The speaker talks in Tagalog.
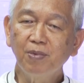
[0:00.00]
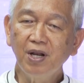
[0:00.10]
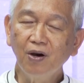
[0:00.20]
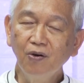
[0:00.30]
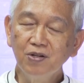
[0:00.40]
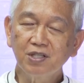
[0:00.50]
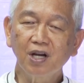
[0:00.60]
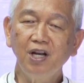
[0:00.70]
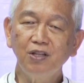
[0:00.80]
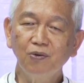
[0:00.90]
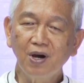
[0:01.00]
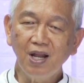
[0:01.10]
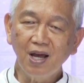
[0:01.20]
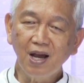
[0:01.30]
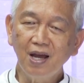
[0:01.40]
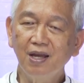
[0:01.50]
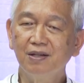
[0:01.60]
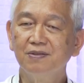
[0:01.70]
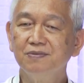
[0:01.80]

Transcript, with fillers: panahon, sa ganitong kalagayan.